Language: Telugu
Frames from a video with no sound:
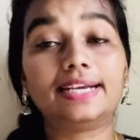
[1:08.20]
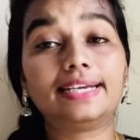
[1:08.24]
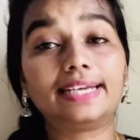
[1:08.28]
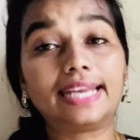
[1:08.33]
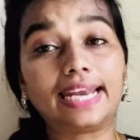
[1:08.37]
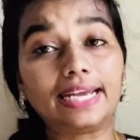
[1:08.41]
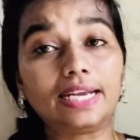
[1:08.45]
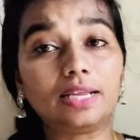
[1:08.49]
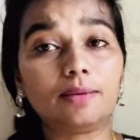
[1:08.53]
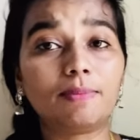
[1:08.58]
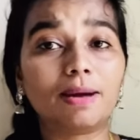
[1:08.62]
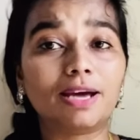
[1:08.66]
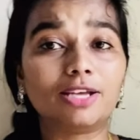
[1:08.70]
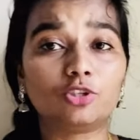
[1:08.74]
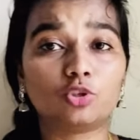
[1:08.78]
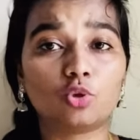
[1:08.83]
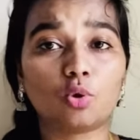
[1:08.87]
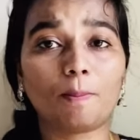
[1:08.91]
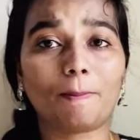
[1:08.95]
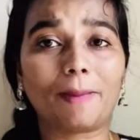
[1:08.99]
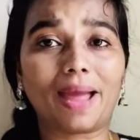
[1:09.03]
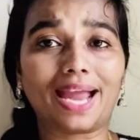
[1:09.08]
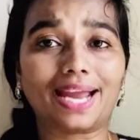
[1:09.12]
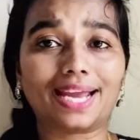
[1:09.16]
టెడీ బార్
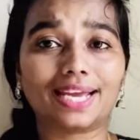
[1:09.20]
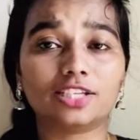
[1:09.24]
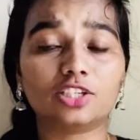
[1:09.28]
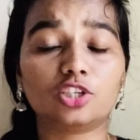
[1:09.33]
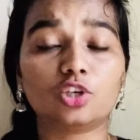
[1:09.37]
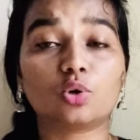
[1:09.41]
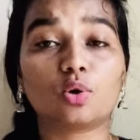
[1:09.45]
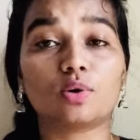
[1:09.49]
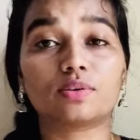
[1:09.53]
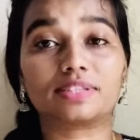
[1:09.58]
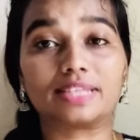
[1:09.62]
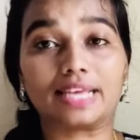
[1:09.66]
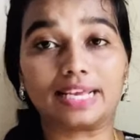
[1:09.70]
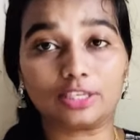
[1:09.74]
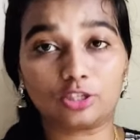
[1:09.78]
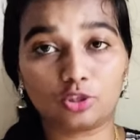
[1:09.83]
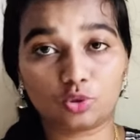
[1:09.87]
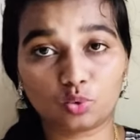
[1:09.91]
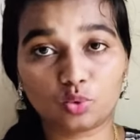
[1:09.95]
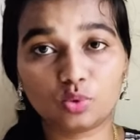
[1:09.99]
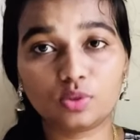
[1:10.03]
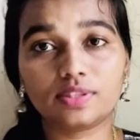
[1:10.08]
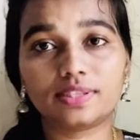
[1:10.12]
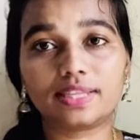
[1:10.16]
ప్యాకేజింగ్ ఒకసారి
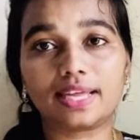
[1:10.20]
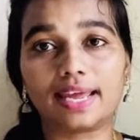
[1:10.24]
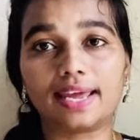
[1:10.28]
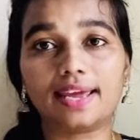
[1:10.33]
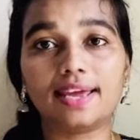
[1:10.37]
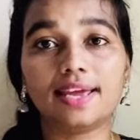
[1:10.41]
చూస్తే